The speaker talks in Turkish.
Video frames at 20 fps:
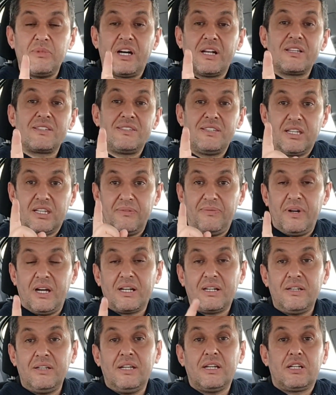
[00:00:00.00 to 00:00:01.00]
Arasındaki
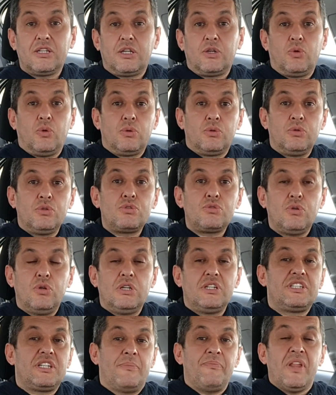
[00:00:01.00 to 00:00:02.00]
farkın ne kadar olduğunu
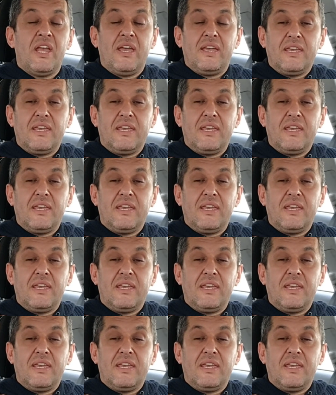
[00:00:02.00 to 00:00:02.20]
söyleyeceğim.